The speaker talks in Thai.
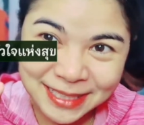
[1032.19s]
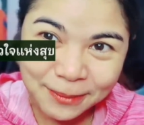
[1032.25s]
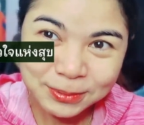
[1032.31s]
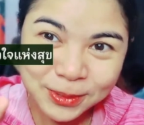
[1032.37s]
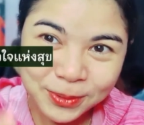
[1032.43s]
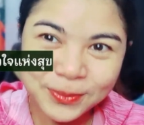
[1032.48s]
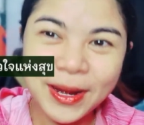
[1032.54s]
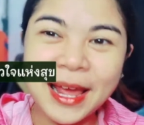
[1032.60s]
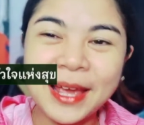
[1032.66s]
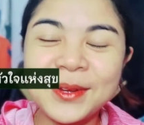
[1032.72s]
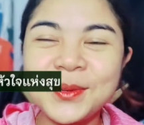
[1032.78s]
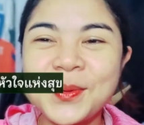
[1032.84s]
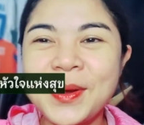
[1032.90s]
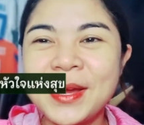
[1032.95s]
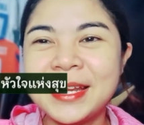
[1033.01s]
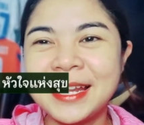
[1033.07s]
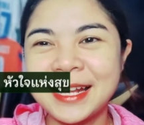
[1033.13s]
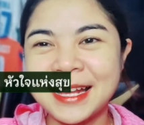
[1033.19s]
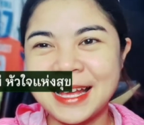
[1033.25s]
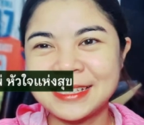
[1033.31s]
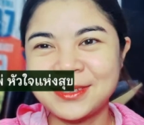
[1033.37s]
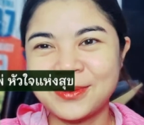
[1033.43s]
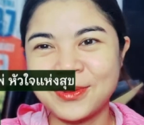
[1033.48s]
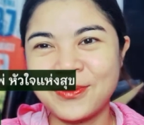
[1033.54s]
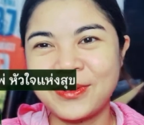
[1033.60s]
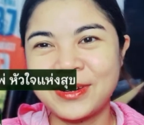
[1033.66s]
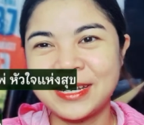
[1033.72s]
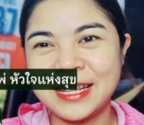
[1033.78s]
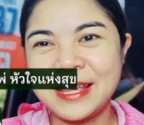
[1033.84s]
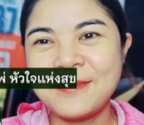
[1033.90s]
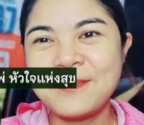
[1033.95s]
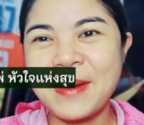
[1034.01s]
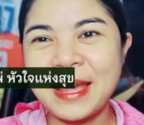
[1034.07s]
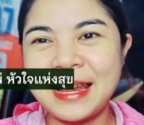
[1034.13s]
subscribe ด้วยนะคะสำหรับวัน
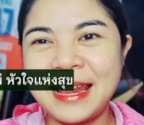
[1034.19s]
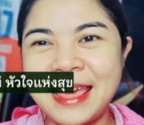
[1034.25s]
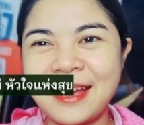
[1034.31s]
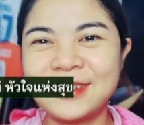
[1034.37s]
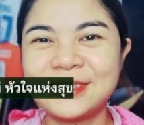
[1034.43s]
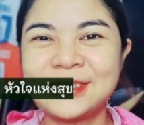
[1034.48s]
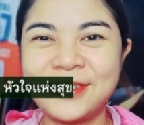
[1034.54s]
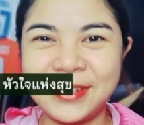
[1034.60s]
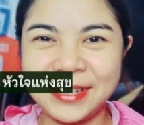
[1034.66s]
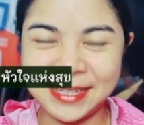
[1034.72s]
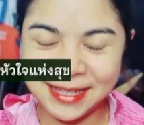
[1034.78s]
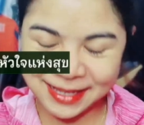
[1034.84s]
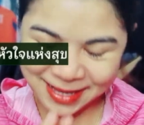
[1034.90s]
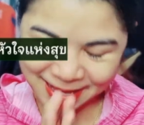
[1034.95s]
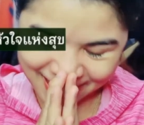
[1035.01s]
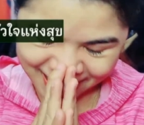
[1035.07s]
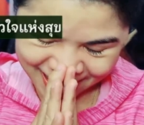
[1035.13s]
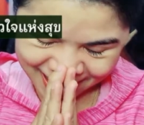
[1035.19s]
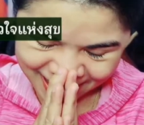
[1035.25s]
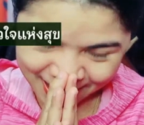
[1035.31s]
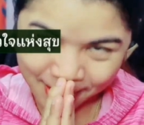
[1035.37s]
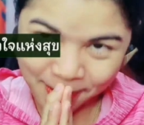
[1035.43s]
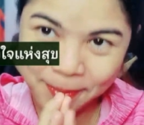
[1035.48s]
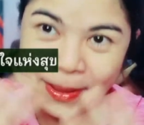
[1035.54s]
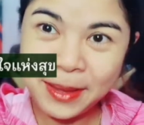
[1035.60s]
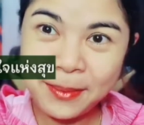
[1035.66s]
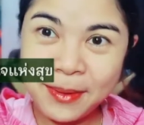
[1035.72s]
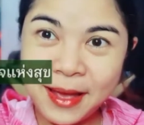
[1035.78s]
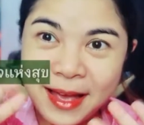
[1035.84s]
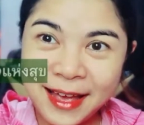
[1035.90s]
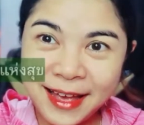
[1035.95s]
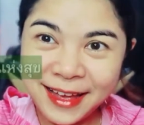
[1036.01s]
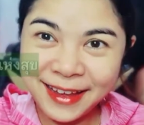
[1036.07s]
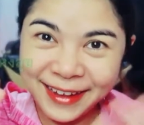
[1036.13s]
นี้ไปแล้วสวัสดีค่ะบ๊าย
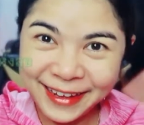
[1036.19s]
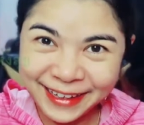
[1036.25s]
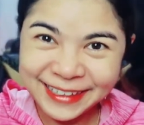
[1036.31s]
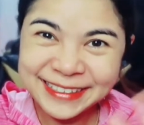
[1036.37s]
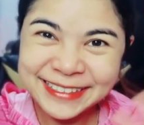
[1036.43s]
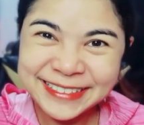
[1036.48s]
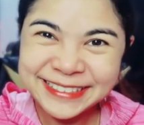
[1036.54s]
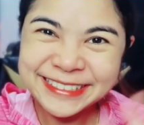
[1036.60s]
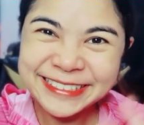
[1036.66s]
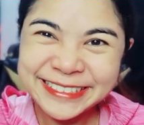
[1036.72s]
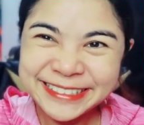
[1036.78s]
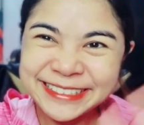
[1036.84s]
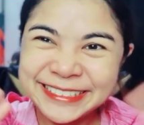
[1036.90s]
บาย